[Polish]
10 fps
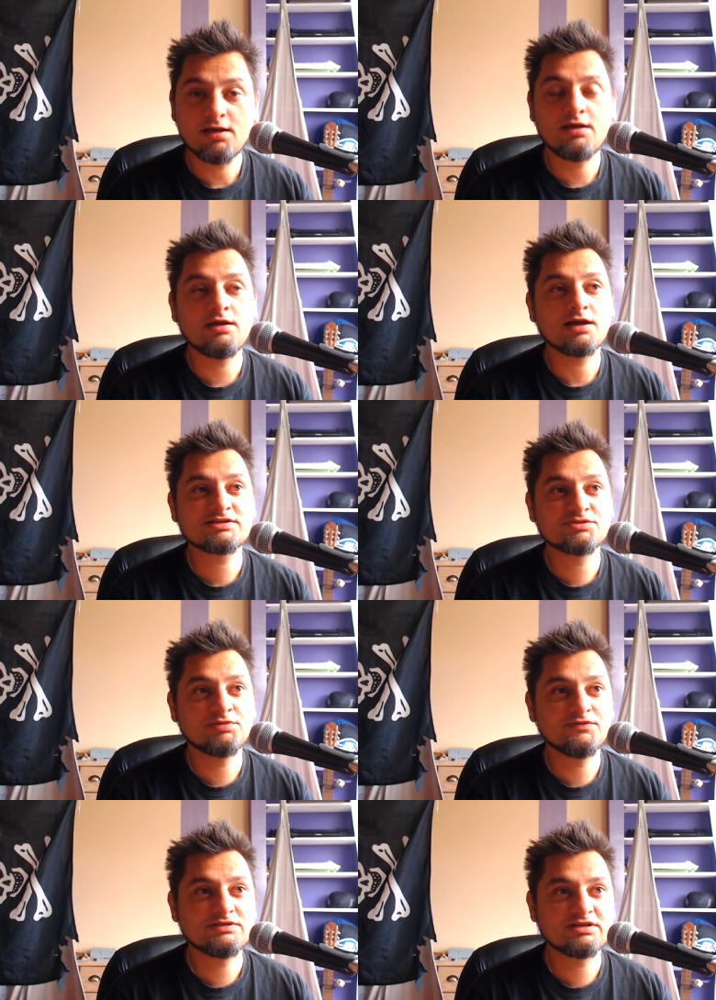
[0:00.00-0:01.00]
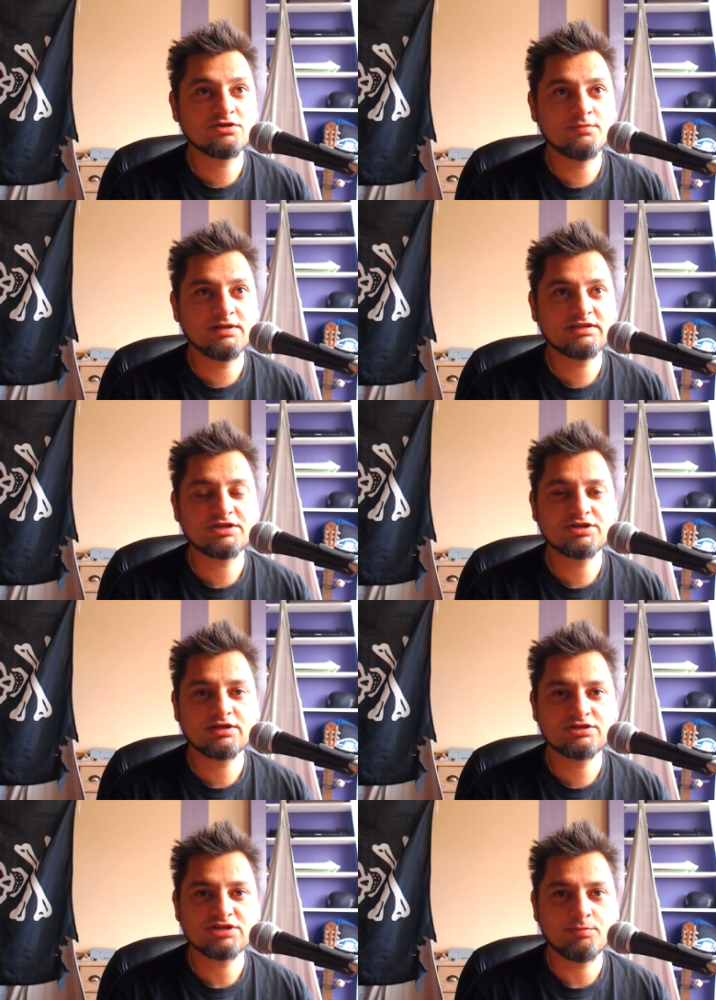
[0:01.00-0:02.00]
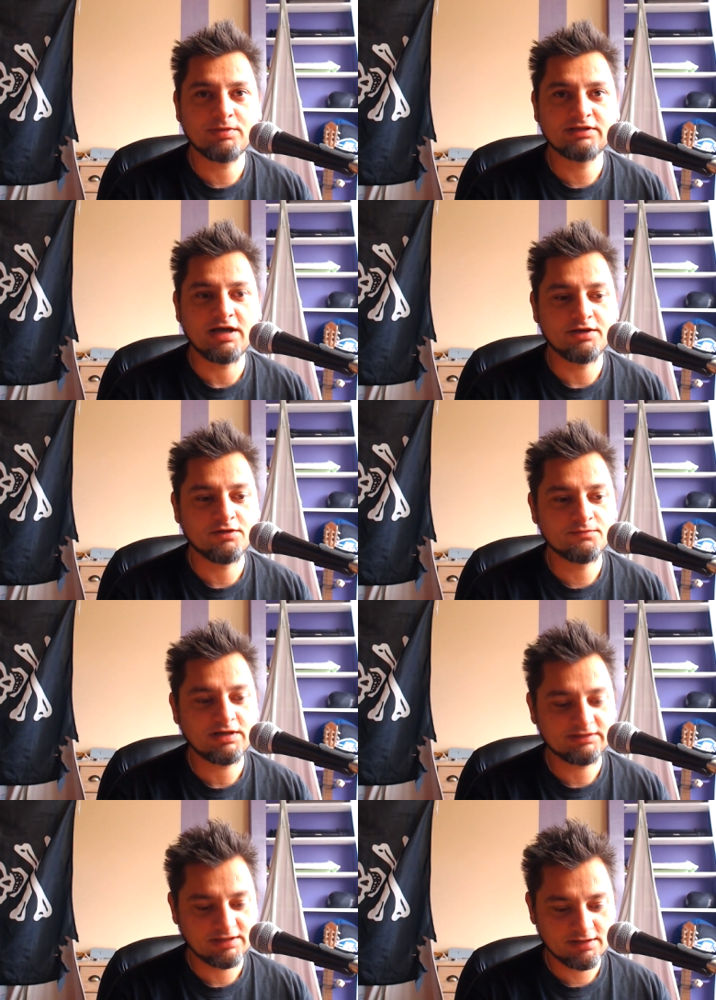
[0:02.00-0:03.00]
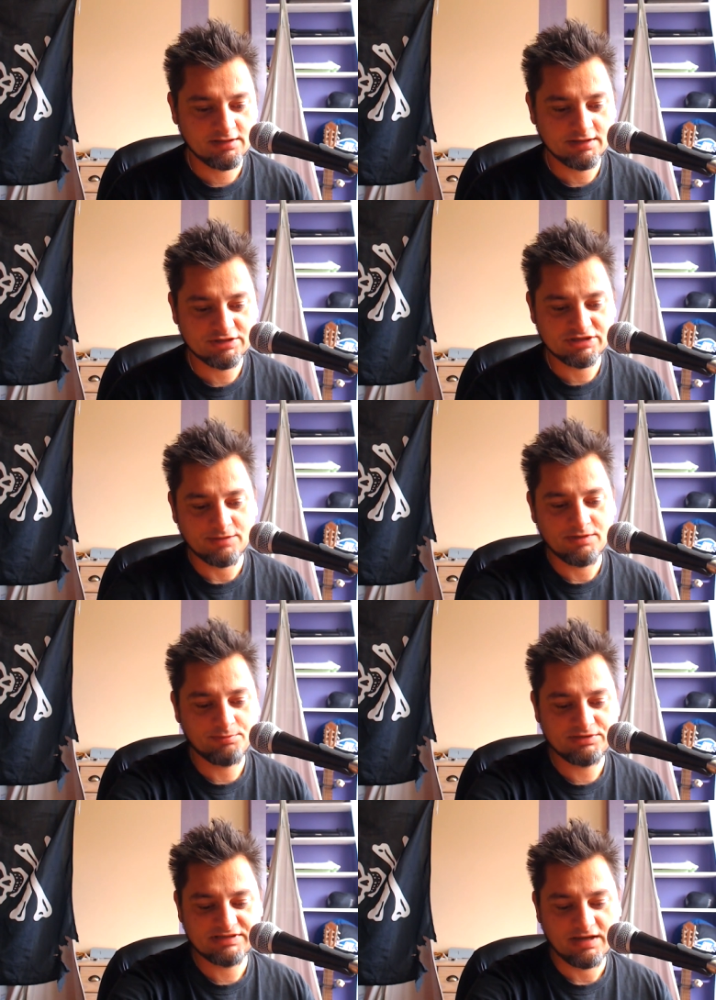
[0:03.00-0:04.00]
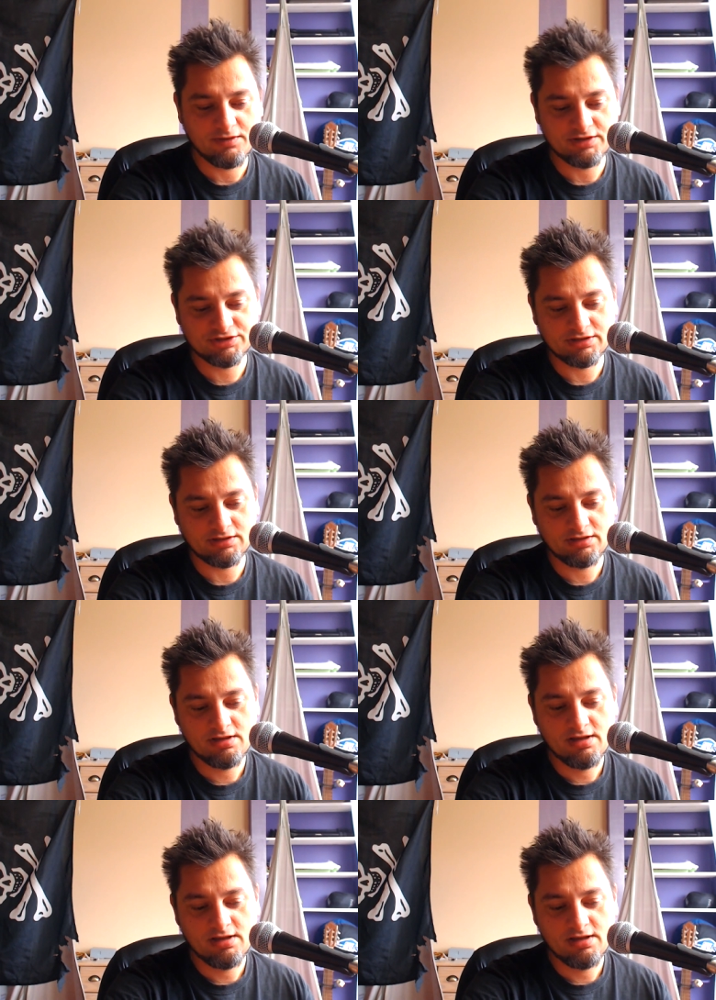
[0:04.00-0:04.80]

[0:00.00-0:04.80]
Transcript: I jak sobie widzę komentarze, jakie dzisiaj padają, Kataryna gdzieś tam napisała, że,